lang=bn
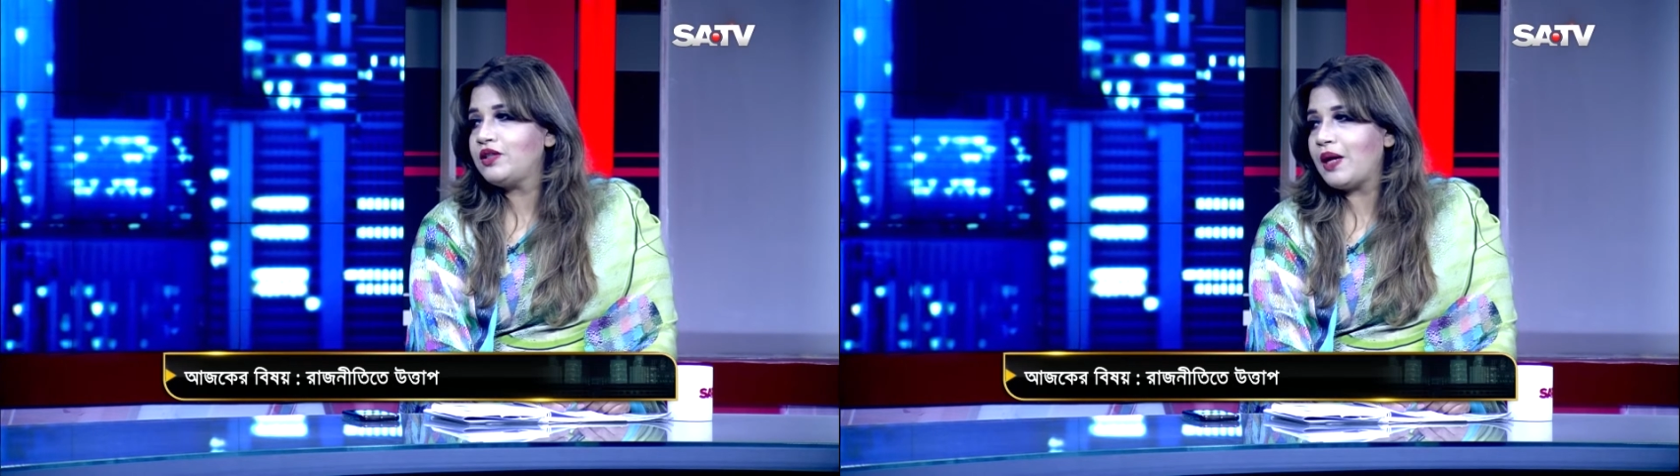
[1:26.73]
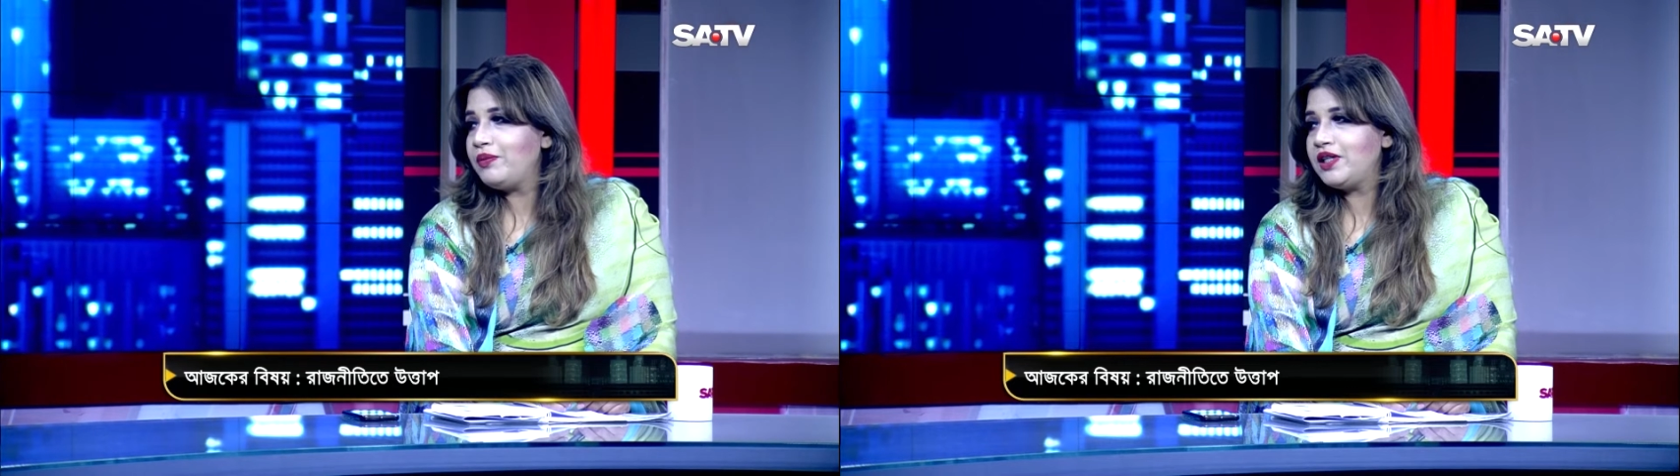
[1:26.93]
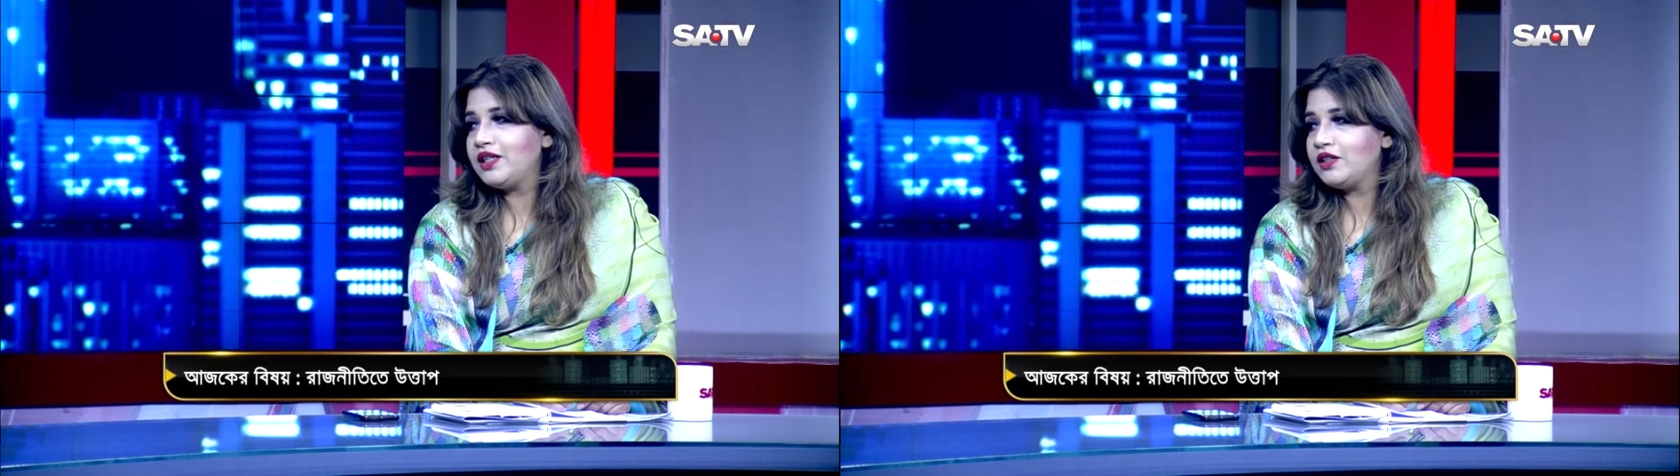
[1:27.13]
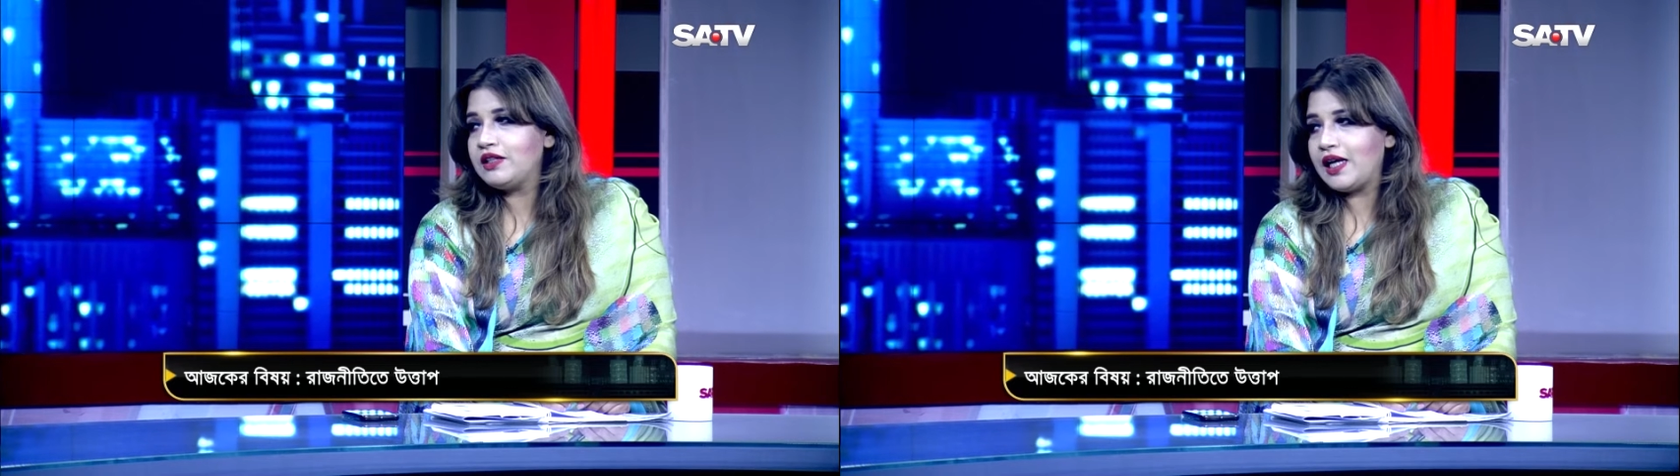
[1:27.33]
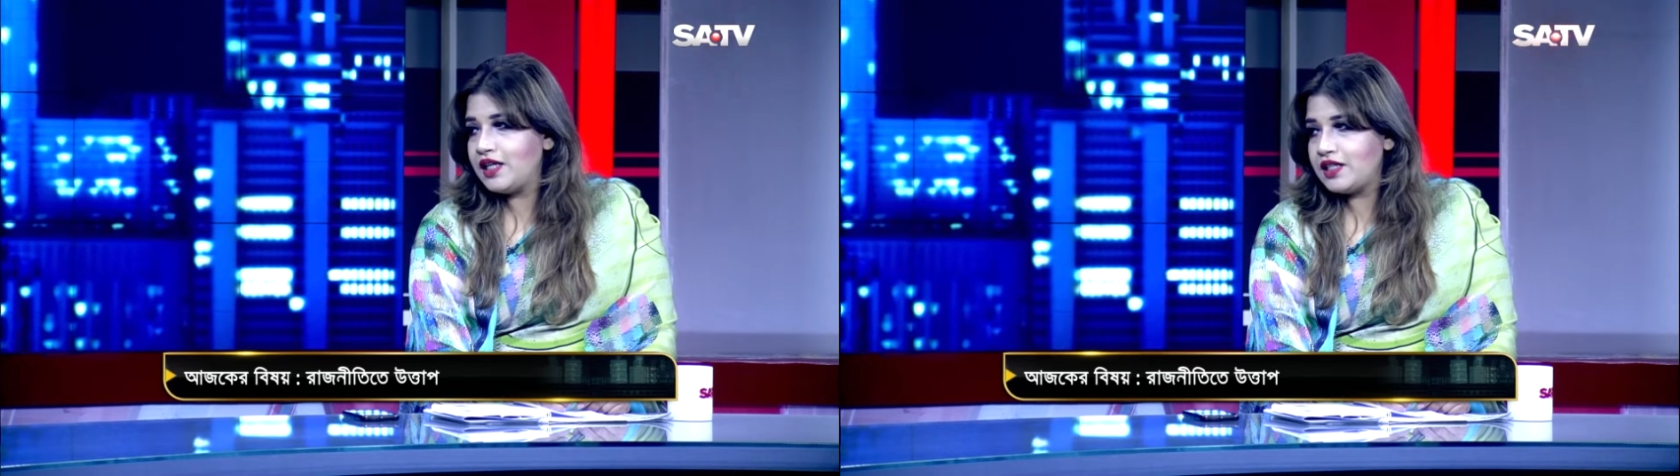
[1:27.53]
আপনাদের তো
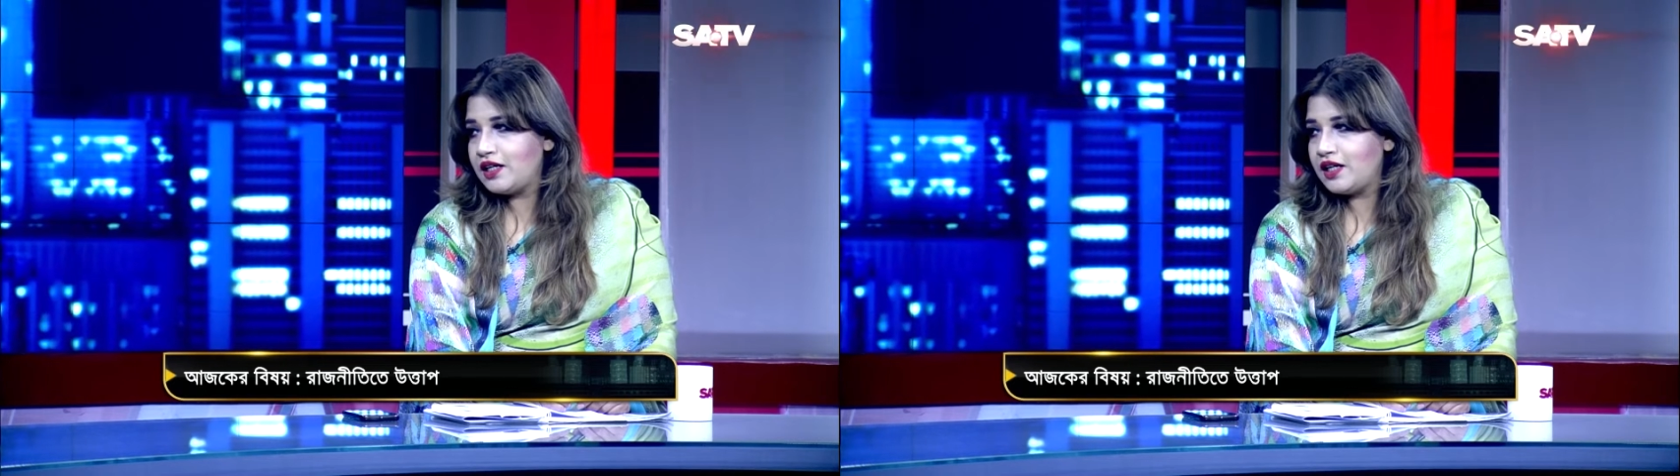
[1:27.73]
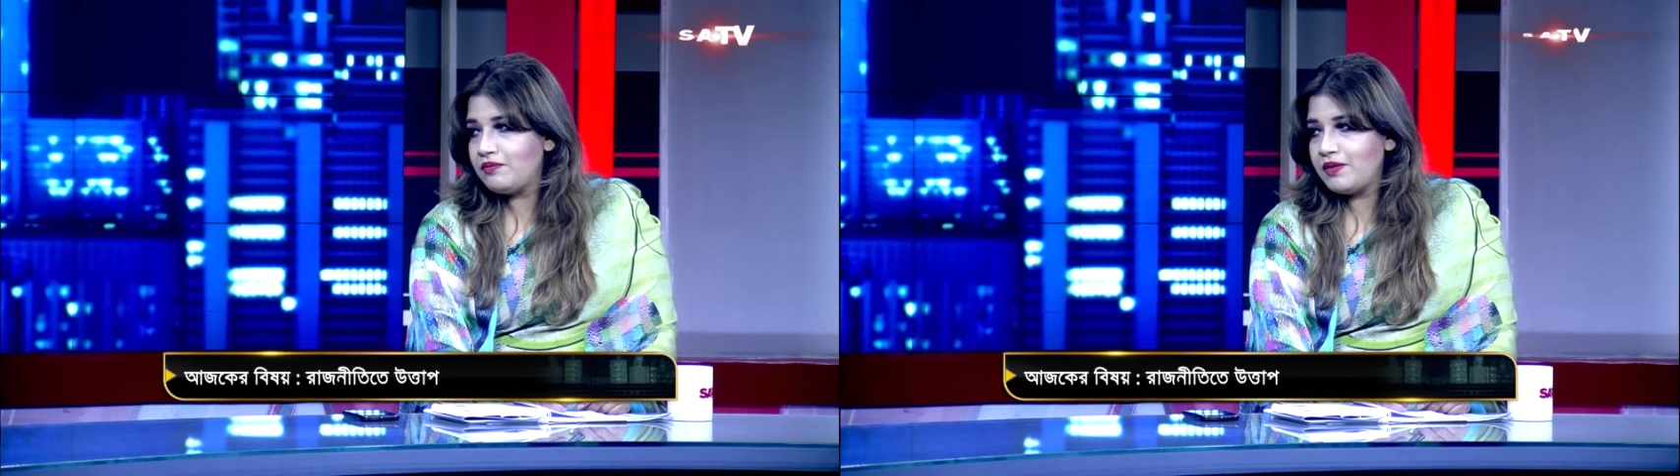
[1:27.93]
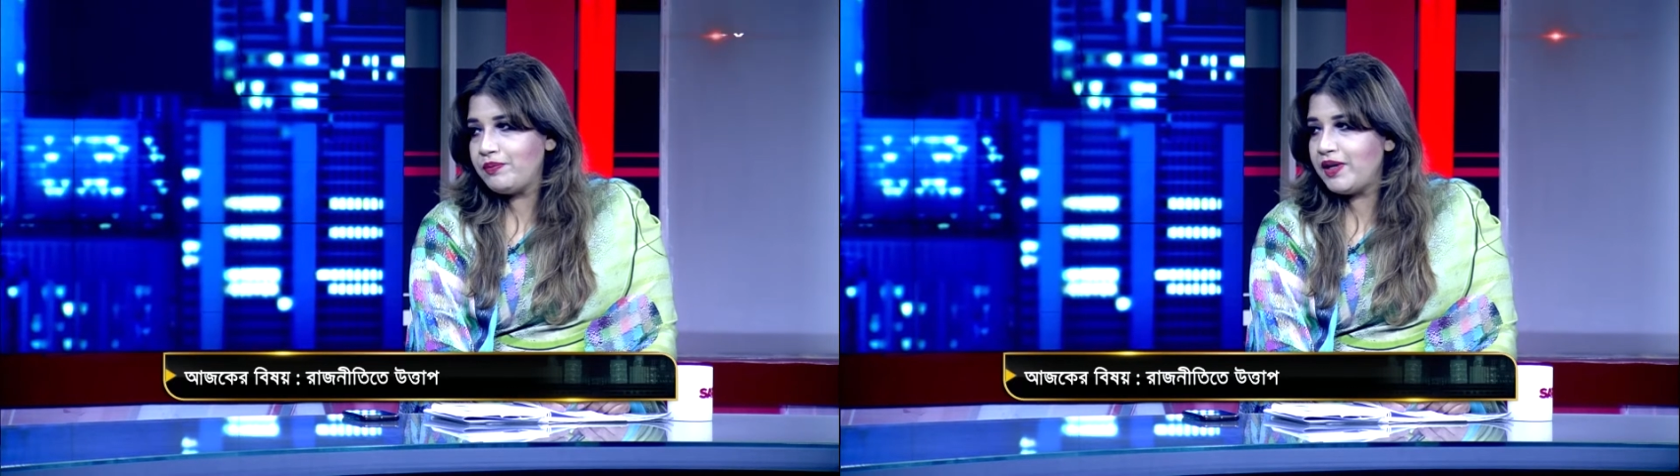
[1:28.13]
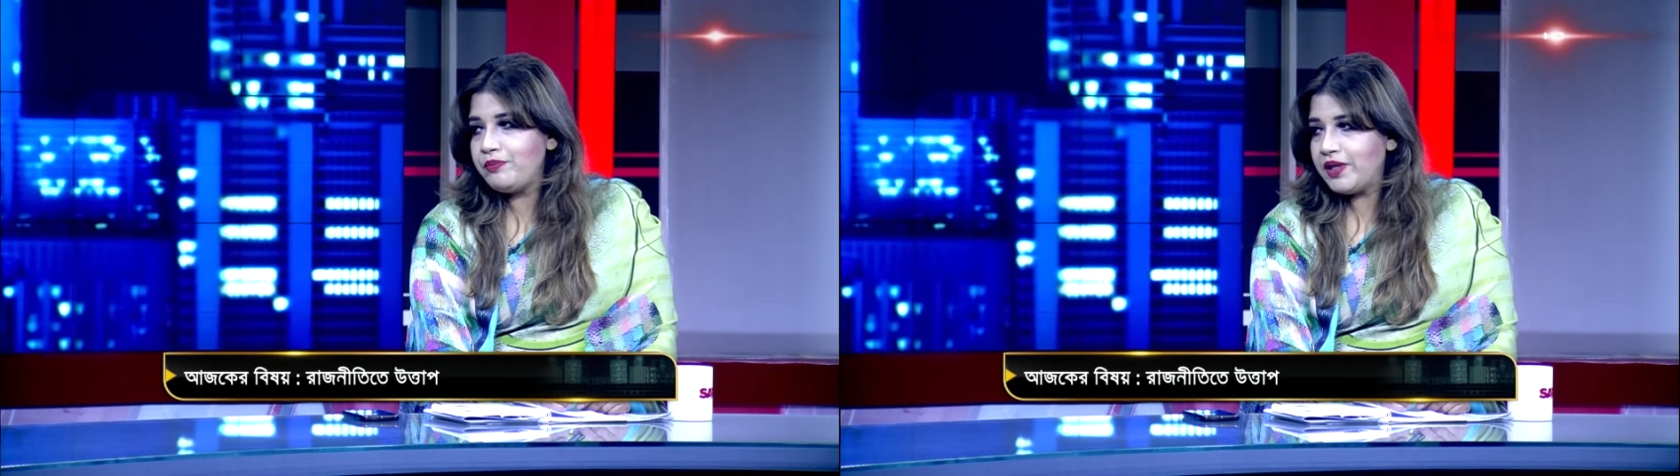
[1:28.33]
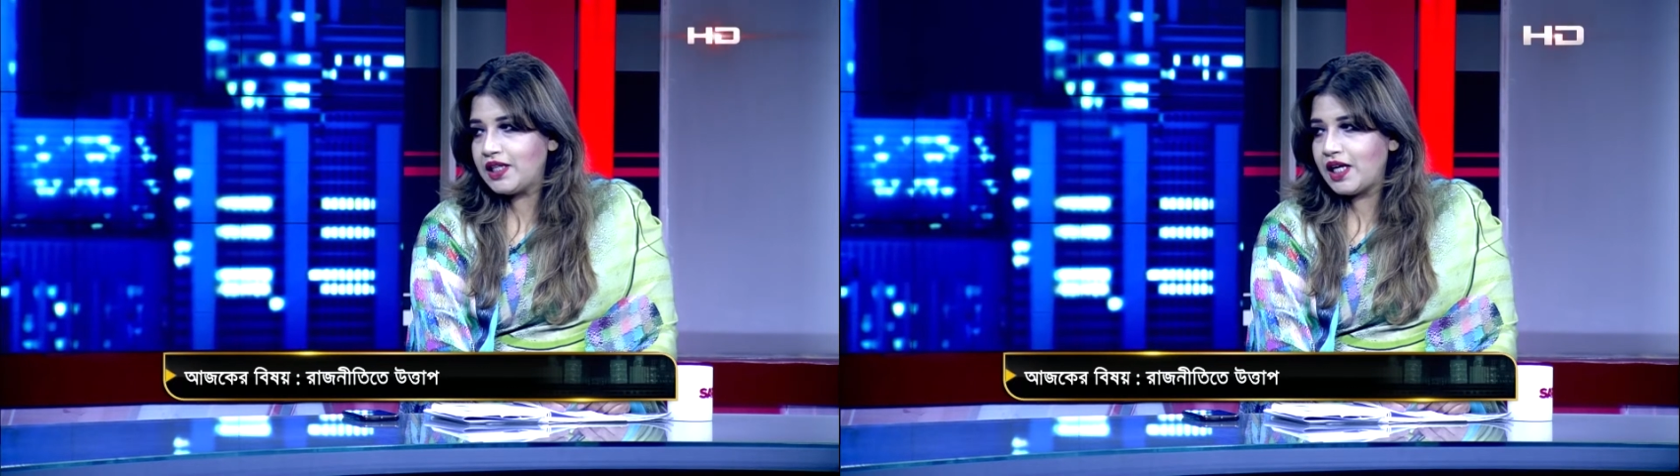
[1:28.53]
দেখা যায় না মানে
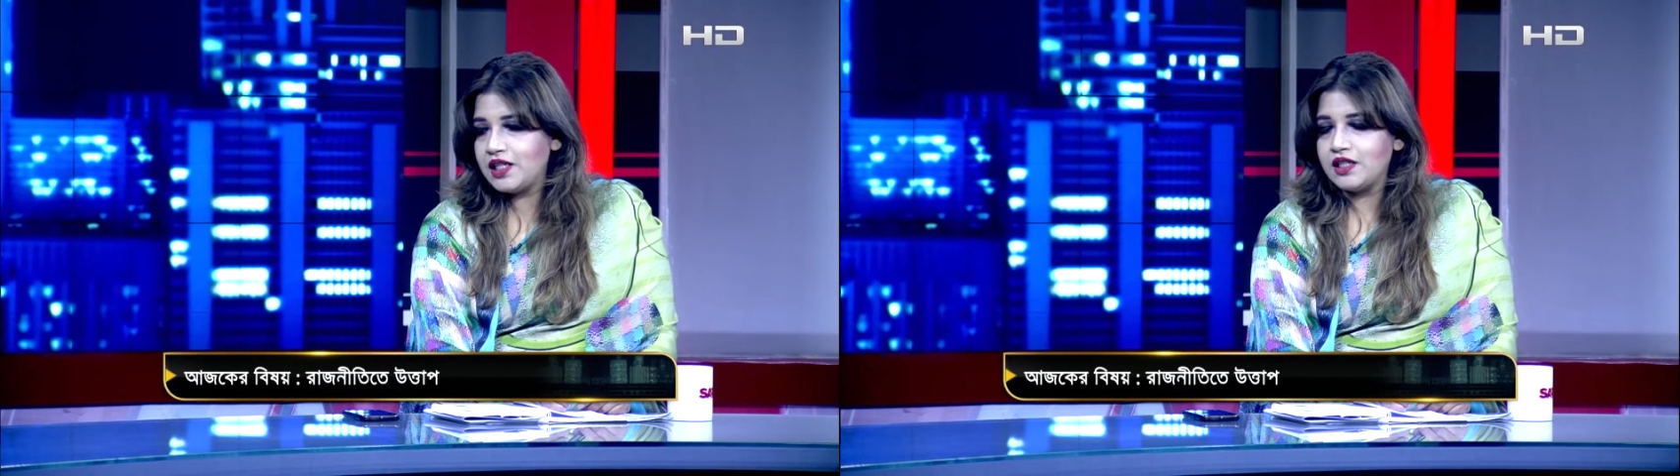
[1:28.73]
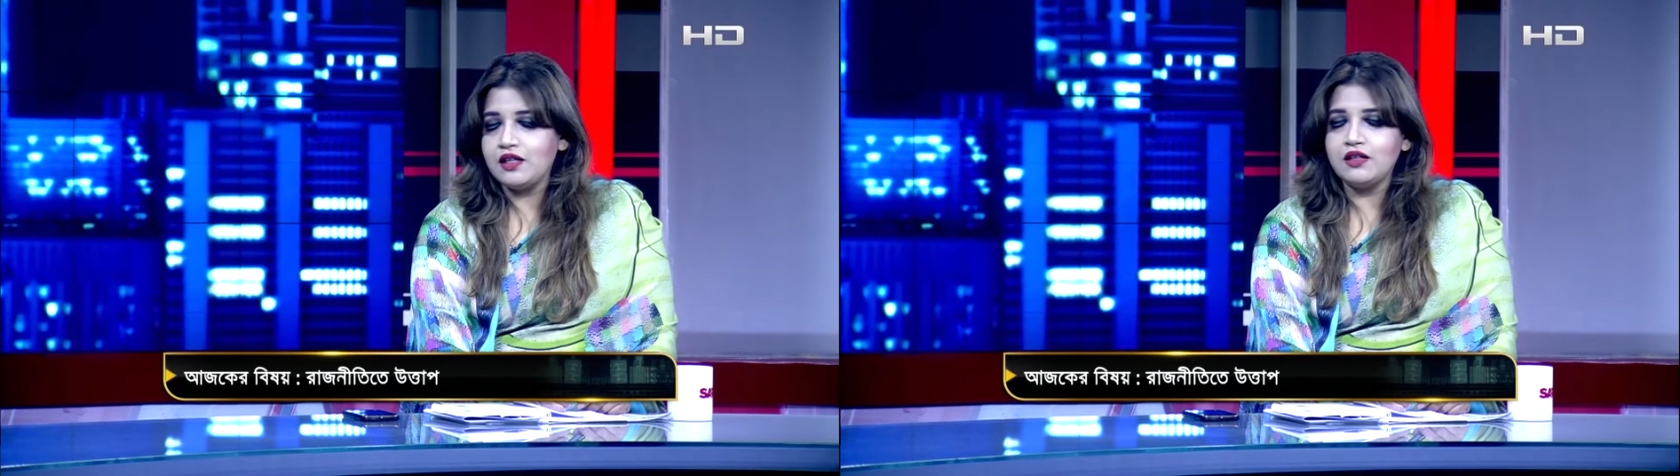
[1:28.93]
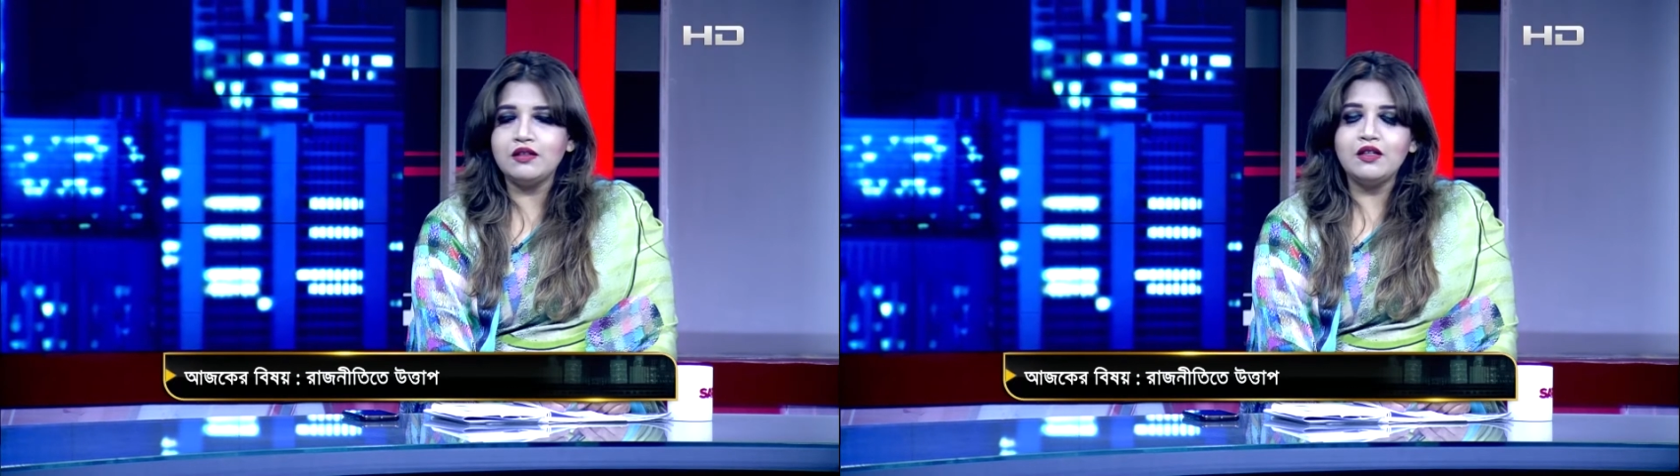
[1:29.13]
বিএনপিকে দেখা যায় না